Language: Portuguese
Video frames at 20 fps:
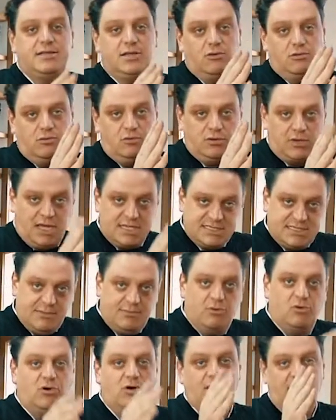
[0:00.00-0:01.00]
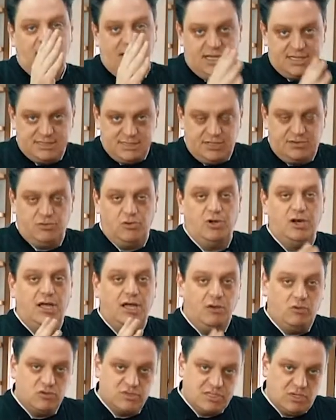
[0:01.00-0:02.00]
Então, a cebola, a cenoura,
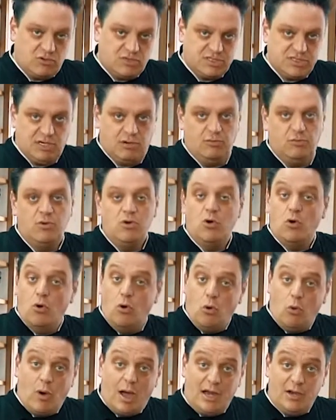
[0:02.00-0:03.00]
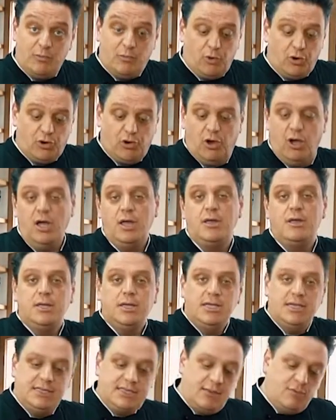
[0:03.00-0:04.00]
o salsão ou o alho poró.
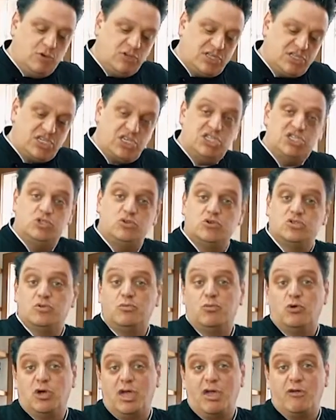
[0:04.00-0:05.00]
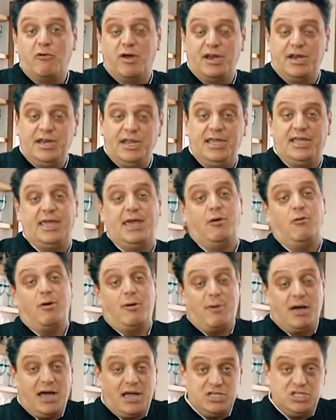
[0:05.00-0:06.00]
Tem muita gente que usa um buquê guarni, que é um
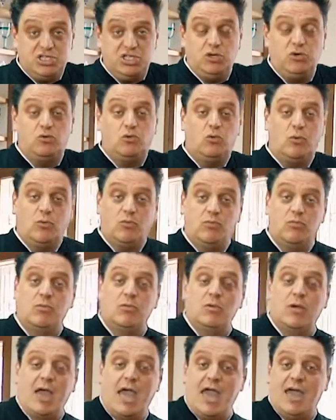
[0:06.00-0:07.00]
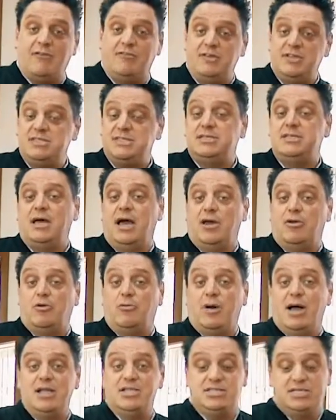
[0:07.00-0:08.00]
amarradinho com ervas
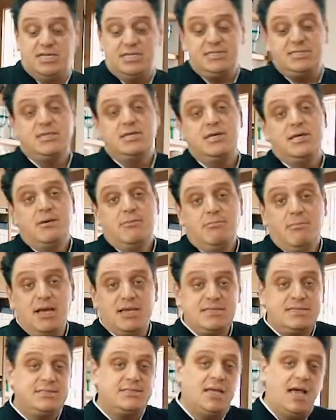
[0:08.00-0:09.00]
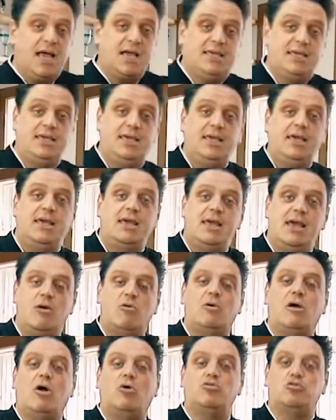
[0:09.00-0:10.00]
aromáticas, mas aqui é
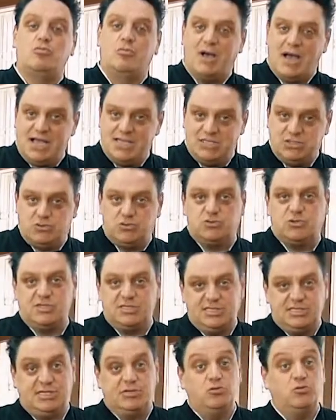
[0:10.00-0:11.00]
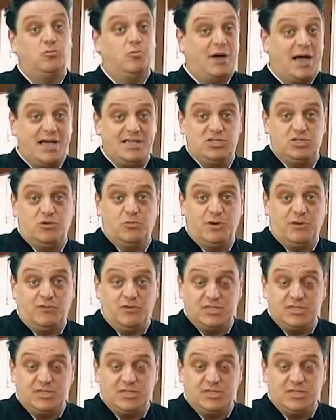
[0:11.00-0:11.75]
um caldo básico, estou ensinando o básico para